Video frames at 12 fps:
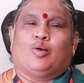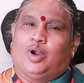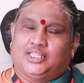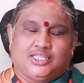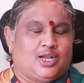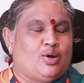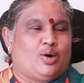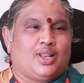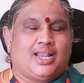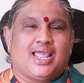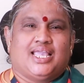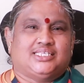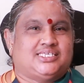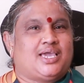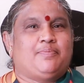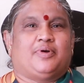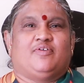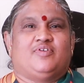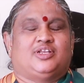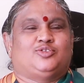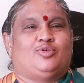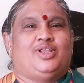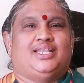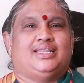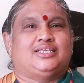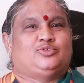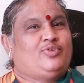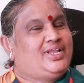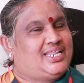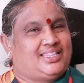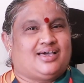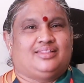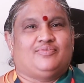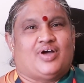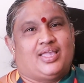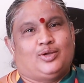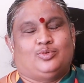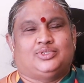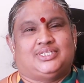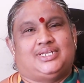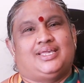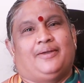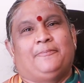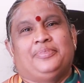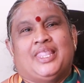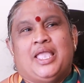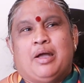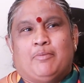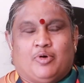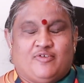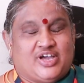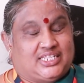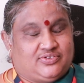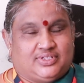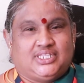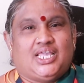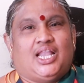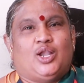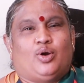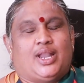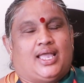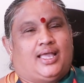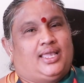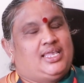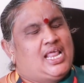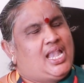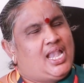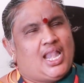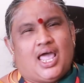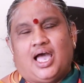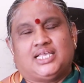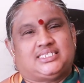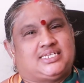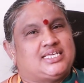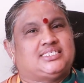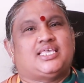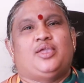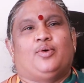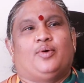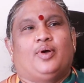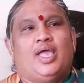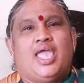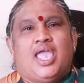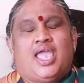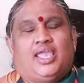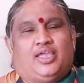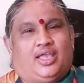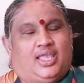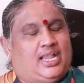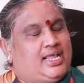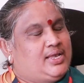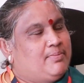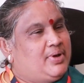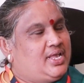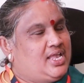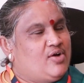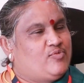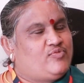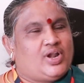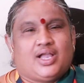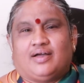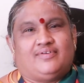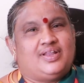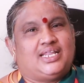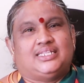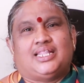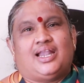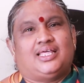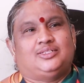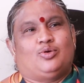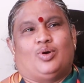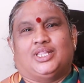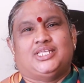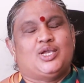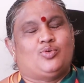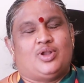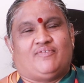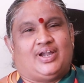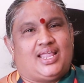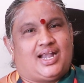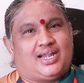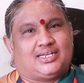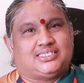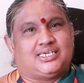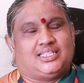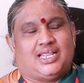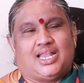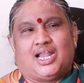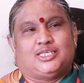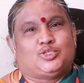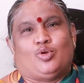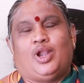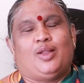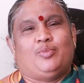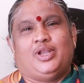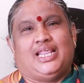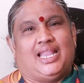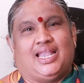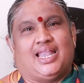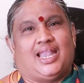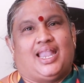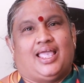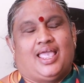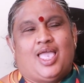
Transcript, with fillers: குழந்தைங்களோடு நான் என்ஜாய் பண்ணுவேன்னு சொல்லிவிட்டு ஸ்வீட் ஏதாவது வாங்கி கொடுத்துட்டு போவேன் அது வந்து என்னோடய எல்லா ஸ்ட்ரெஸ்ஸையும் எனக்கு ம எவ்வளோ கவலை இருந்தாலும் அது குழந்தையும் கூட விளையாடுறச்சு அதை என்னால் சொல்ல முடியல என்னால்